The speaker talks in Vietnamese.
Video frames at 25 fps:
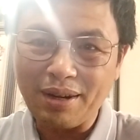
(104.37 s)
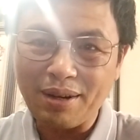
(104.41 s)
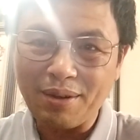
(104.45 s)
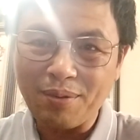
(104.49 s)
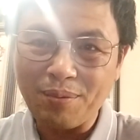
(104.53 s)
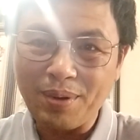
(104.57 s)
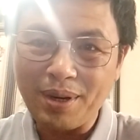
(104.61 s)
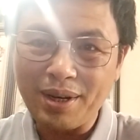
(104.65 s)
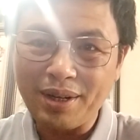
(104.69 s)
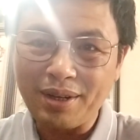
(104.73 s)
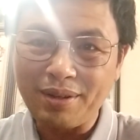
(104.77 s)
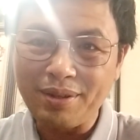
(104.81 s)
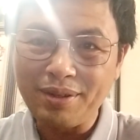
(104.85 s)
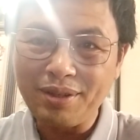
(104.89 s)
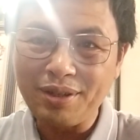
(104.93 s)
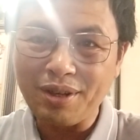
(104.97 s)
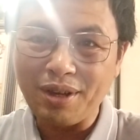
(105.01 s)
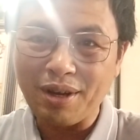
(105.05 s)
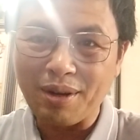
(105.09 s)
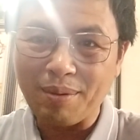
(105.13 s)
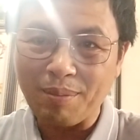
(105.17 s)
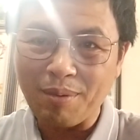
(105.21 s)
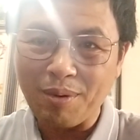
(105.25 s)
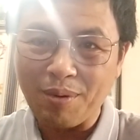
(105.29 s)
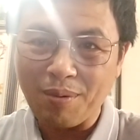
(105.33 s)
là nguyên thứ
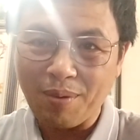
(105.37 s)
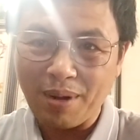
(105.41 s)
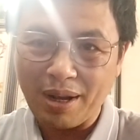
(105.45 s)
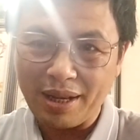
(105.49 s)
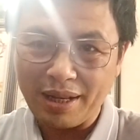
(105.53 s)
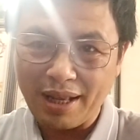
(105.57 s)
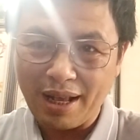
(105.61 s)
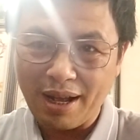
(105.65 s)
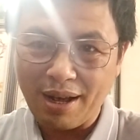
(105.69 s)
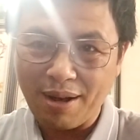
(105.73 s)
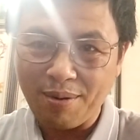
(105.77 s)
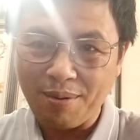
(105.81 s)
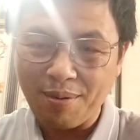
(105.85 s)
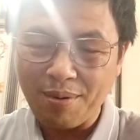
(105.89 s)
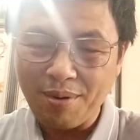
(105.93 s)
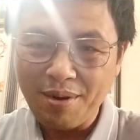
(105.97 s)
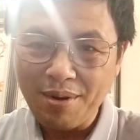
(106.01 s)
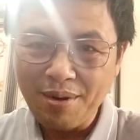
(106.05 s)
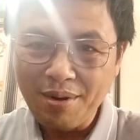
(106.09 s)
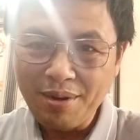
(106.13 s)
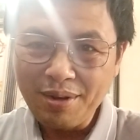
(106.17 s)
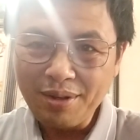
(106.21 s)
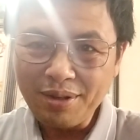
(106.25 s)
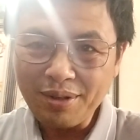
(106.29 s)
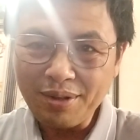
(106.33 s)
trưởng bộ ngoại giao
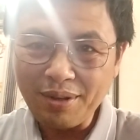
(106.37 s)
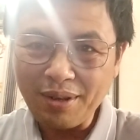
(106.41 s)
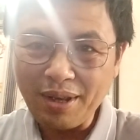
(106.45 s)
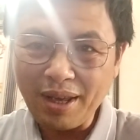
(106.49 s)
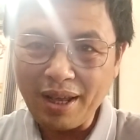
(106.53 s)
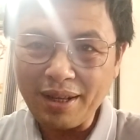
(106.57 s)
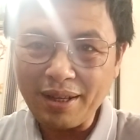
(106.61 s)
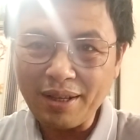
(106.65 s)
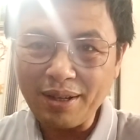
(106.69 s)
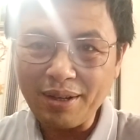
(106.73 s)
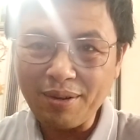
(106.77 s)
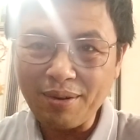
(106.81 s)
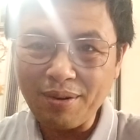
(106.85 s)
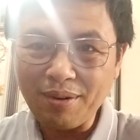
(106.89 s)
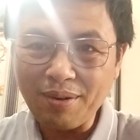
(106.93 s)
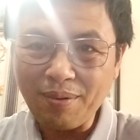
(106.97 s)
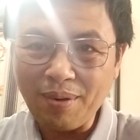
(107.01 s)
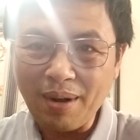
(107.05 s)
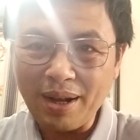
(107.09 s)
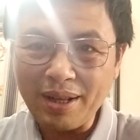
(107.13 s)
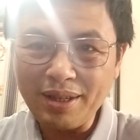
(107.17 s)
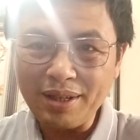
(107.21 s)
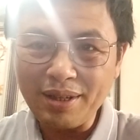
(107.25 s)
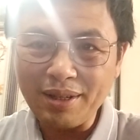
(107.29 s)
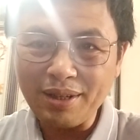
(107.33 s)
rồi anh ấy có
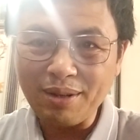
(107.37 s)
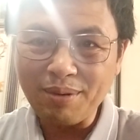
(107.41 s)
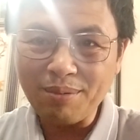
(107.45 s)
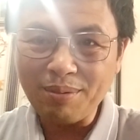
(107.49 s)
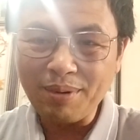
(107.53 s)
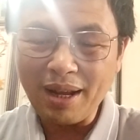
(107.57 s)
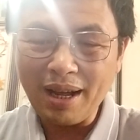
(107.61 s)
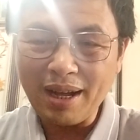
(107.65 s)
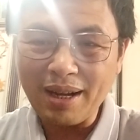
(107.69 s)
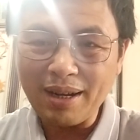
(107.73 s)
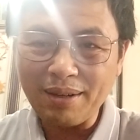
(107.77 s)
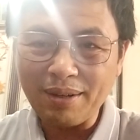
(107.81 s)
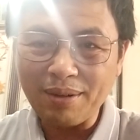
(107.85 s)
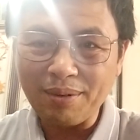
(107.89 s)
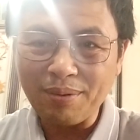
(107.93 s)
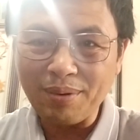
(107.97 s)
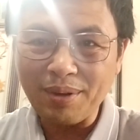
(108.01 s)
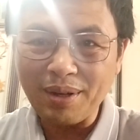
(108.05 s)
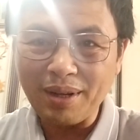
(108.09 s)
quá trình công tác ở,